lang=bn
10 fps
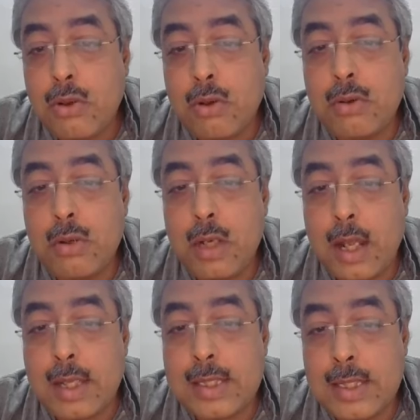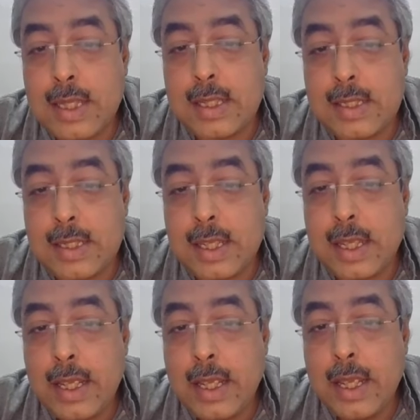তখন আস্তে আস্তে
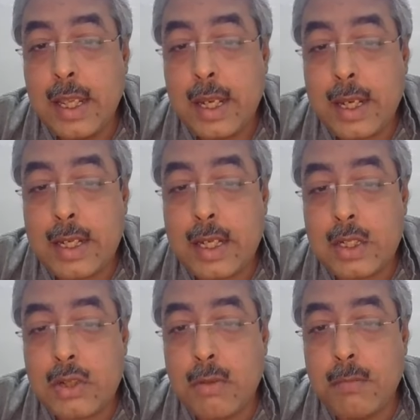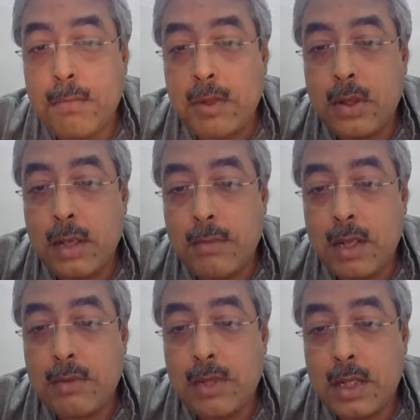এটা সম্পর্কে
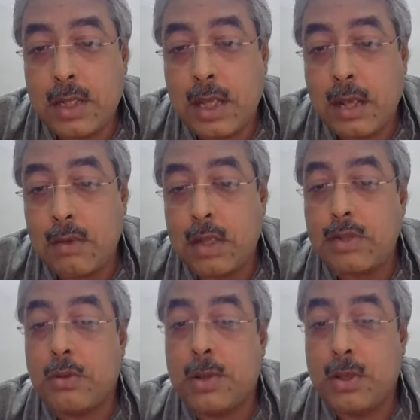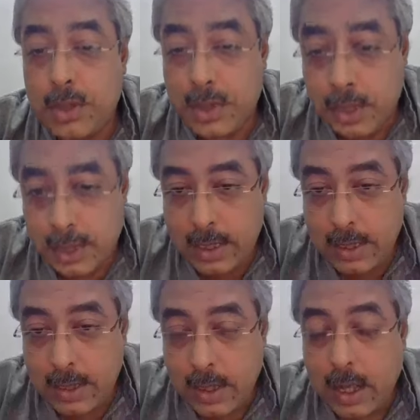মানুষের ধারণা জমা হতে থাকে
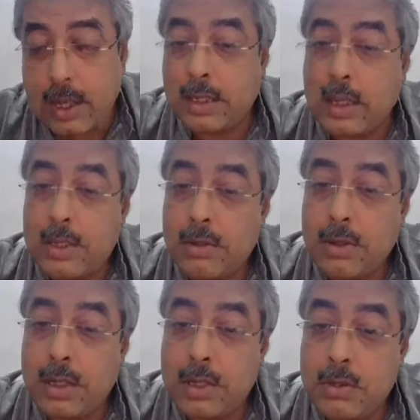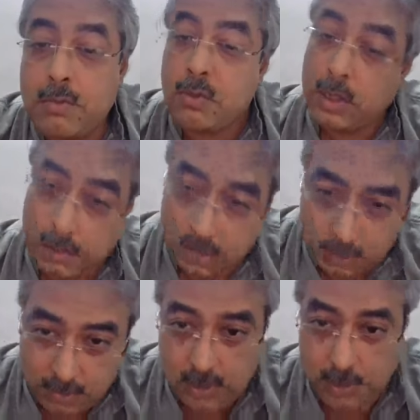আর তার সঙ্গে কিছু ভুল
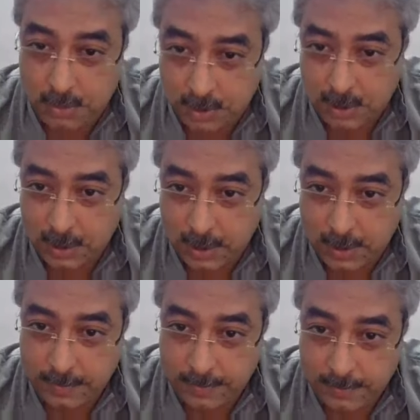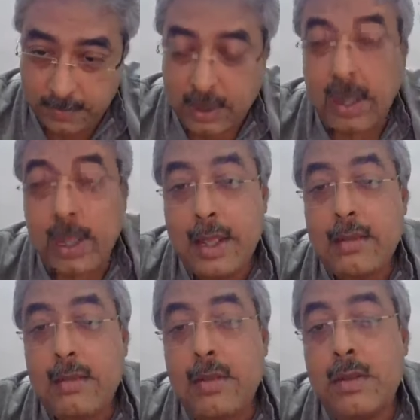ধারণাও তৈরি হতে থাকে
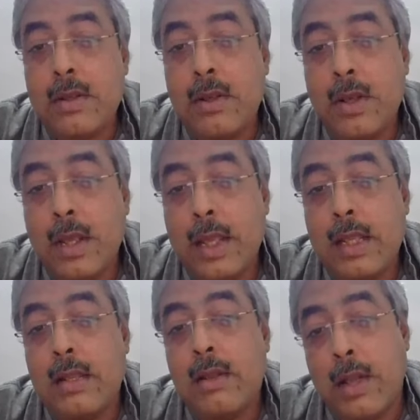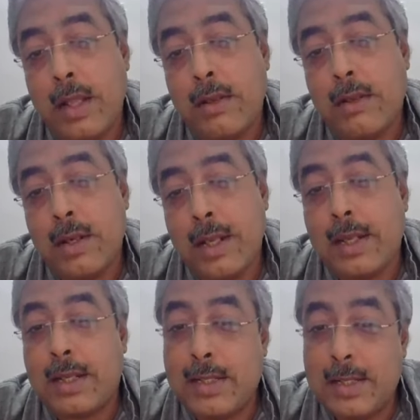এইগুলোর সঙ্গে লড়াই করার
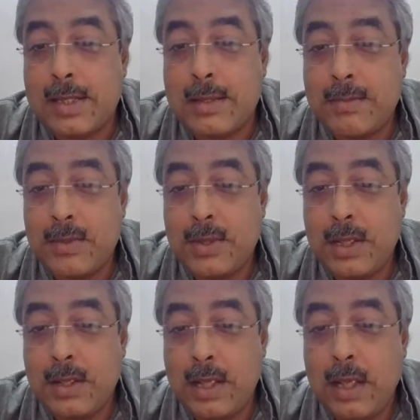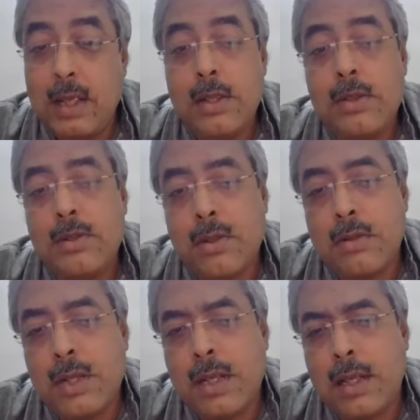একটা সিস্টেম তৈরি হয়
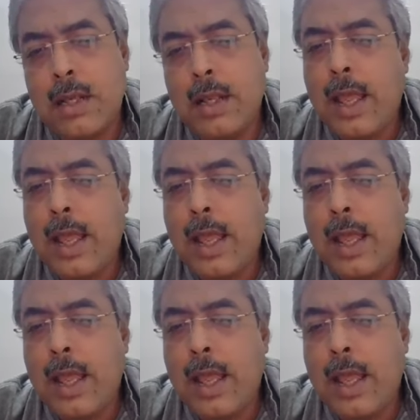যখন এটা